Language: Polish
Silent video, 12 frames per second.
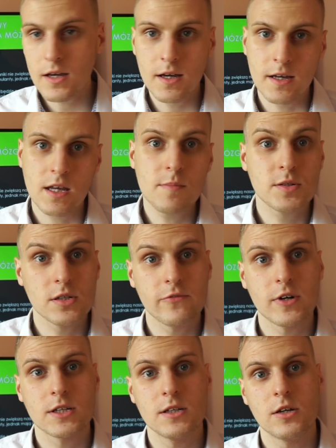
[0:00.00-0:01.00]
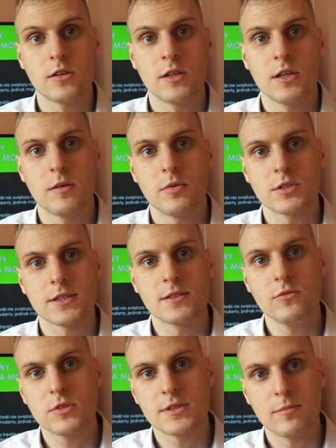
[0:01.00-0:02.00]
E, i przy właśnie niedoborze
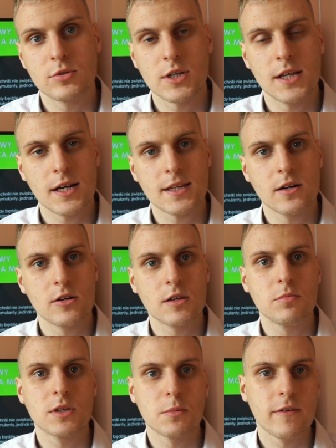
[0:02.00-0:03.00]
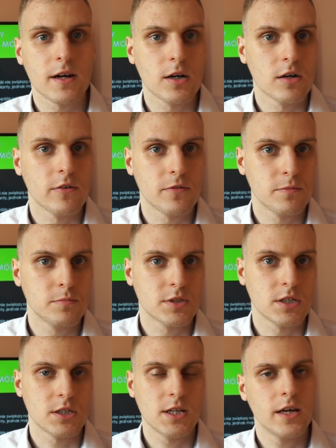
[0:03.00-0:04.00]
snu czy zaburzeniach tego rytmu dobowego
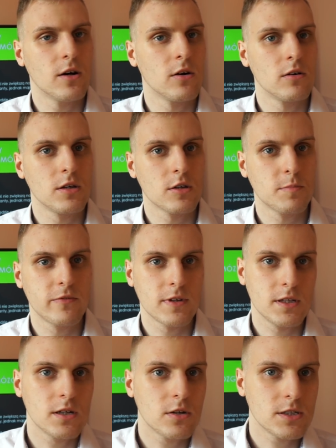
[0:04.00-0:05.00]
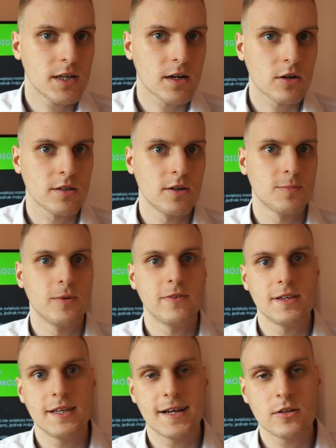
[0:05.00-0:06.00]
przy śnie o nieodpowiednich godzinach,
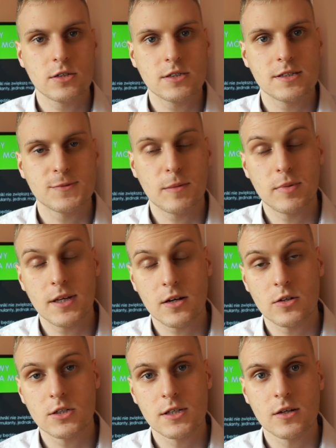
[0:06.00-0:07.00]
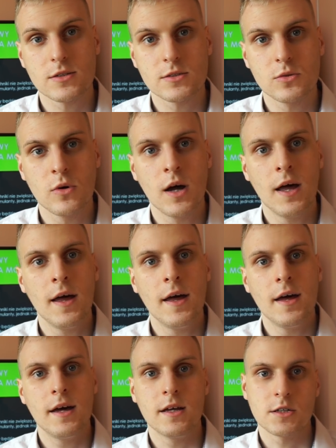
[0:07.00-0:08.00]
nieodpowiedniej jakości, słabej jakości tego snu
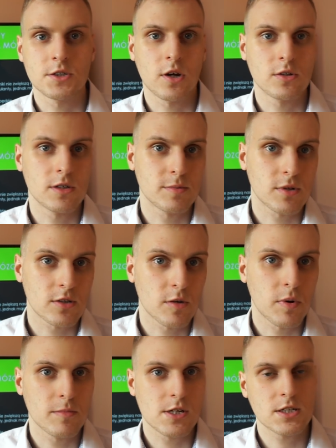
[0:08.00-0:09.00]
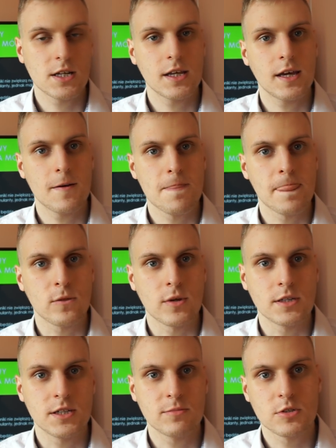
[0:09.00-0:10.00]
E, jeżeli chodzi na przykład o pomieszczenie,
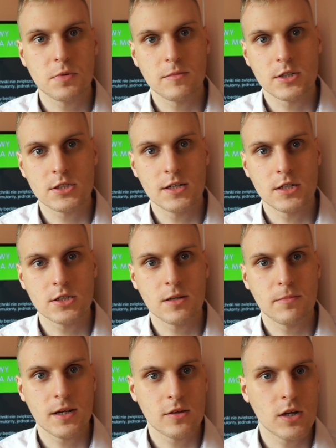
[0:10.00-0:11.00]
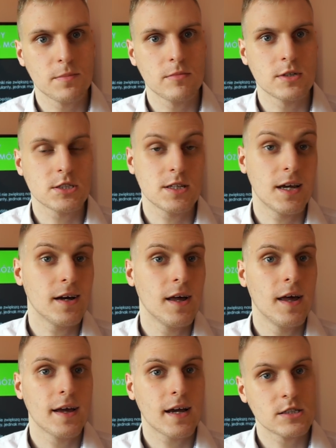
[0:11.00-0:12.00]
tutaj ciemność pomieszczenia czy temperaturę pomieszczenia,
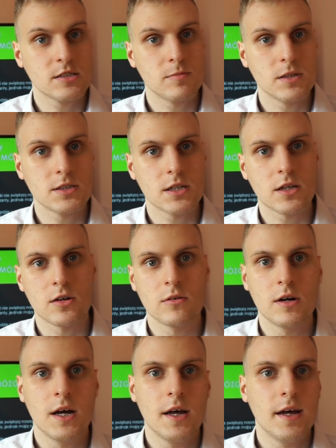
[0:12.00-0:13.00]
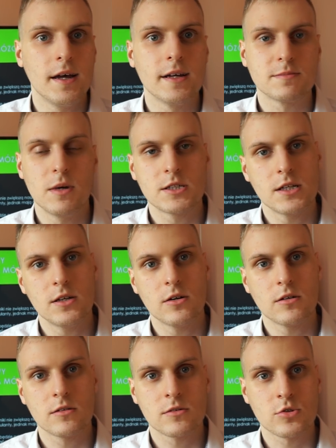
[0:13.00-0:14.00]
każdy będzie to e, zmęczenie
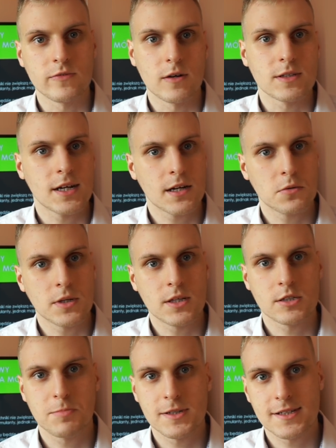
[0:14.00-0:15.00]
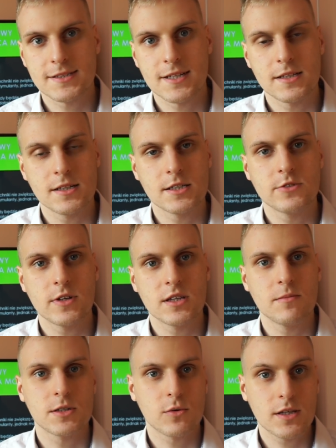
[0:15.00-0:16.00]
odczuwał. Tak? I tutaj też bezdech senny jest
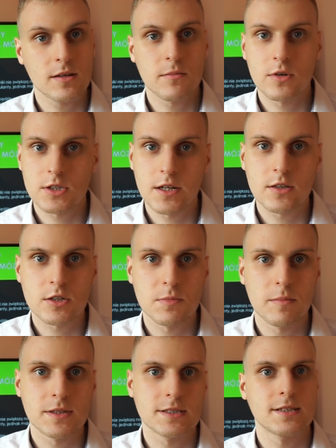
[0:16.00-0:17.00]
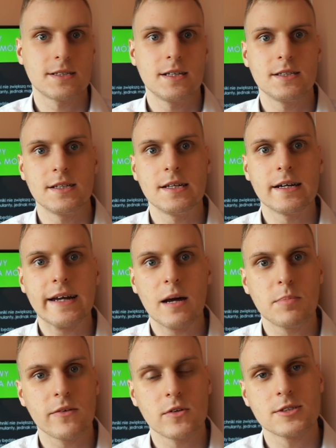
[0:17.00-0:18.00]
świetnym przykładem, bo jeżeli ktoś ma bezdech senny,
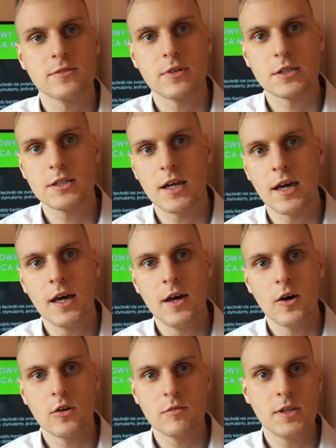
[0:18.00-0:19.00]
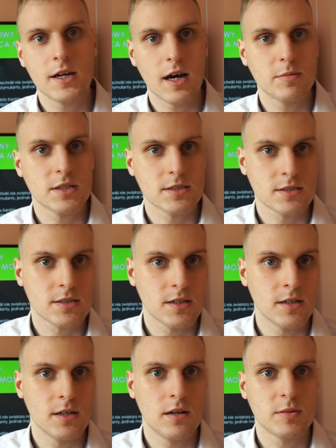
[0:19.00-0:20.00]
chrapie w nocy właśnie, oddycha przez,
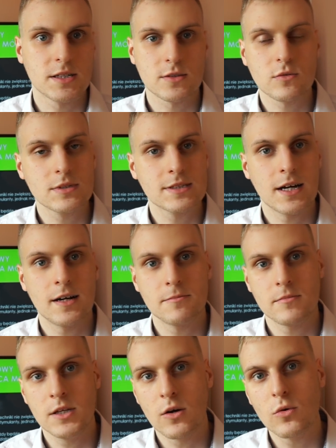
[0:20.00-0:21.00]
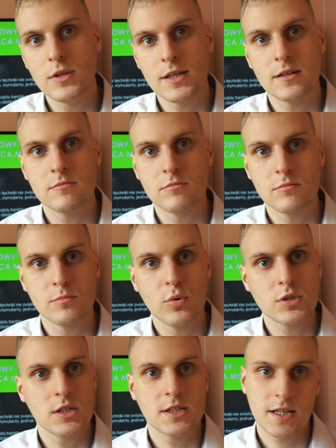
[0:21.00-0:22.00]
e, przez usta i ogólnie
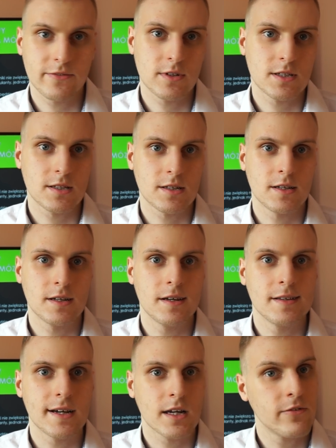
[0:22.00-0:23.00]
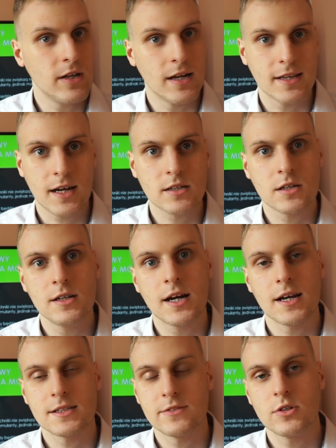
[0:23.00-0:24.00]
budzi się nawet na chwilę, tak?
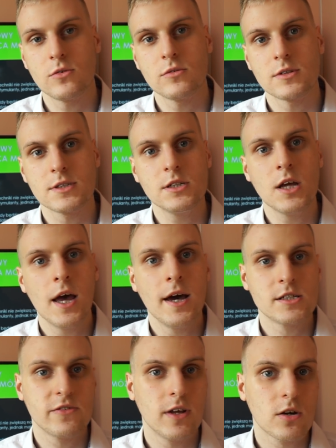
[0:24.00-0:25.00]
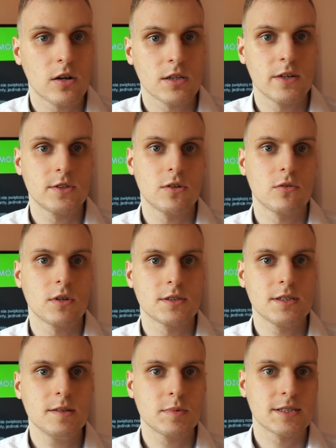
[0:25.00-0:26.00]
kilka razy w ciągu nocy, czy wielokrotnie w ciągu
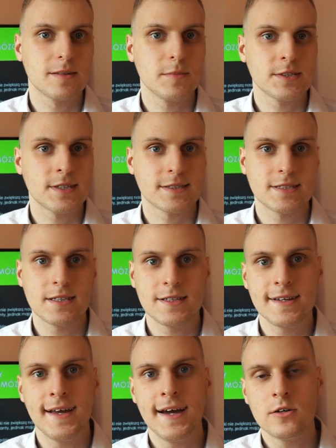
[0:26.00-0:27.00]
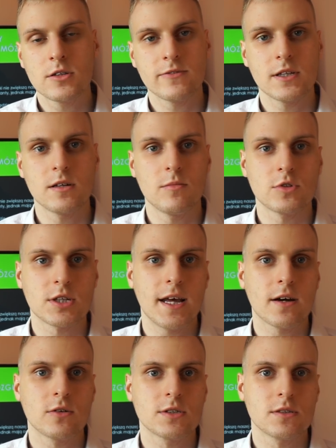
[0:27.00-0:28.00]
nocy przez ten bezdech senny, no to wiadomo, że
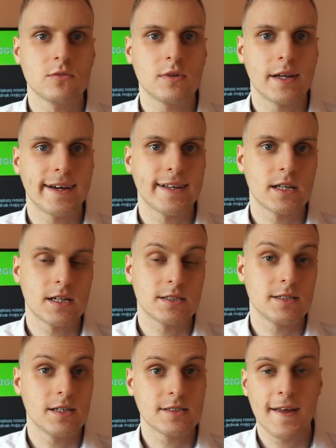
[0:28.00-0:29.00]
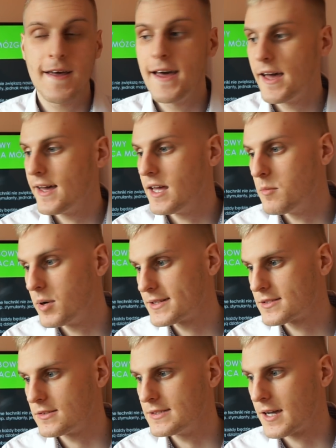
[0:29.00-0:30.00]
jakość snu i regeneracji jest
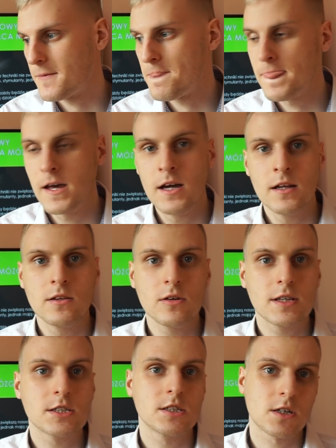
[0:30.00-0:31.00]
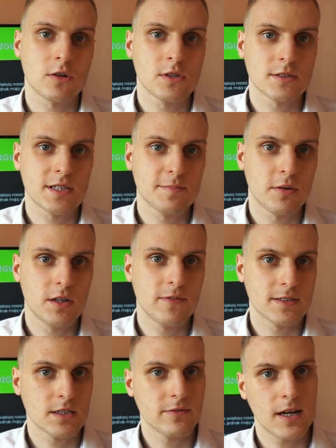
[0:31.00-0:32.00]
bardzo niska. No i też jeżeli chodzi o sen
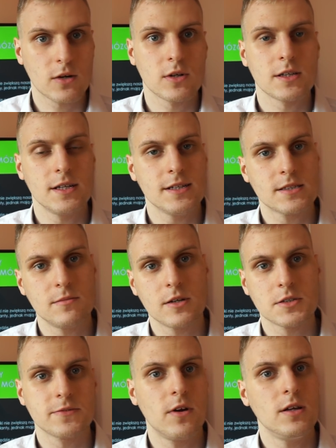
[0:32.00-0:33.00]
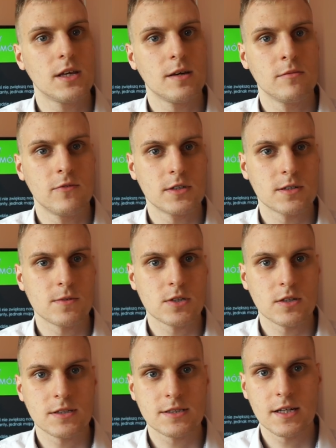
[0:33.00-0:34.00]
polifazowy, ja akurat nie jestem jego zwolennikiem, uważam, że
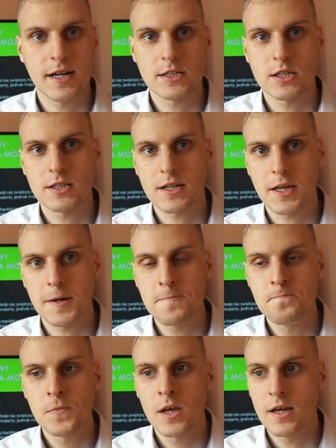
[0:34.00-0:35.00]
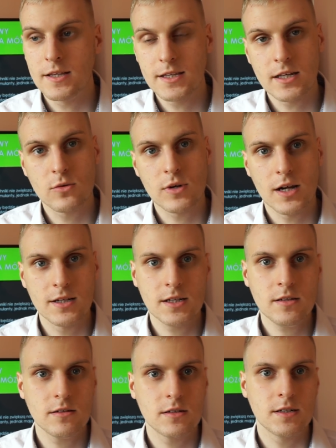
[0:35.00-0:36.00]
to jest raczej takie
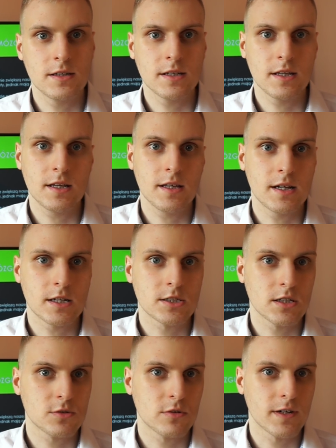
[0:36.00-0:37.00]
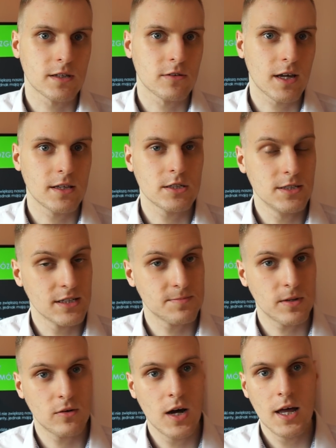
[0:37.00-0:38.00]
nienaturalne e, i raczej człowiek no, kiedyś nie
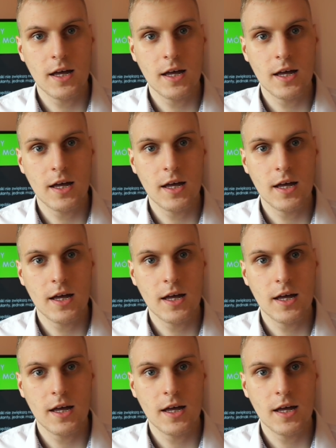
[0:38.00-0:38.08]
spał